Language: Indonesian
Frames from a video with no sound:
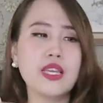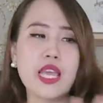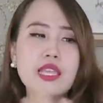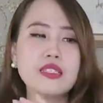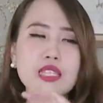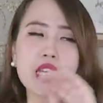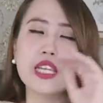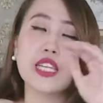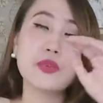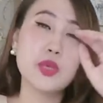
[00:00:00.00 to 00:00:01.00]
kayaknya
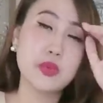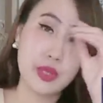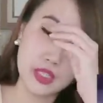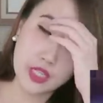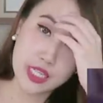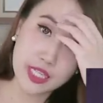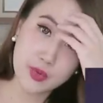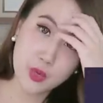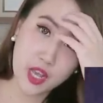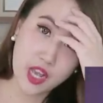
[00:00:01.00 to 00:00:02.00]
sekarang ini kan fear factor
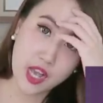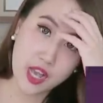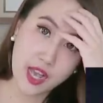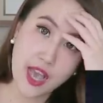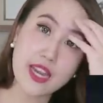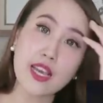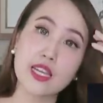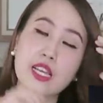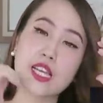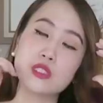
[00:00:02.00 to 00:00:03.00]
ini udah nggak ada
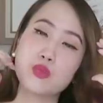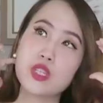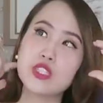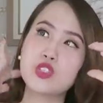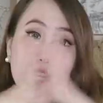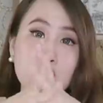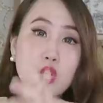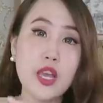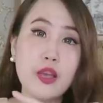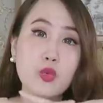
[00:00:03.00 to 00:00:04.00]
kan guys mungkin banyak
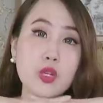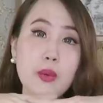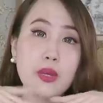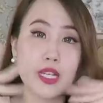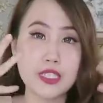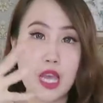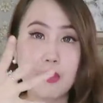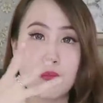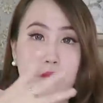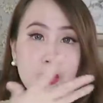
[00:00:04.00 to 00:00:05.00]
juga yang udah
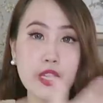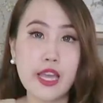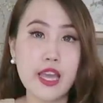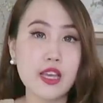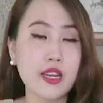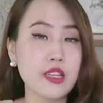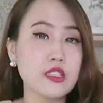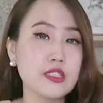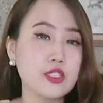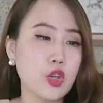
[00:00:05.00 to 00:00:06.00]
mengecam kayak
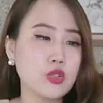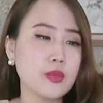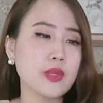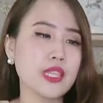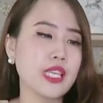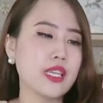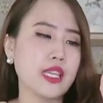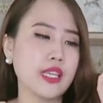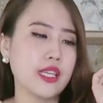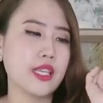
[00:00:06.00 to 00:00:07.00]
reality show seperti
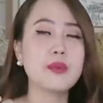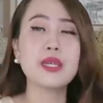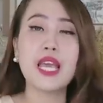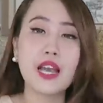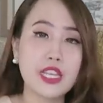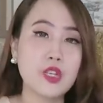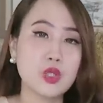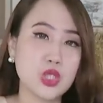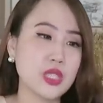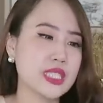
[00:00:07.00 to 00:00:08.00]
ini tapi ya nggak
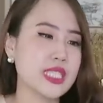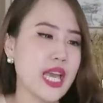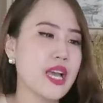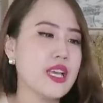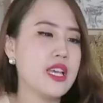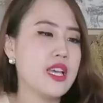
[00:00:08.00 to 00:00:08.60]
tahu juga sih ya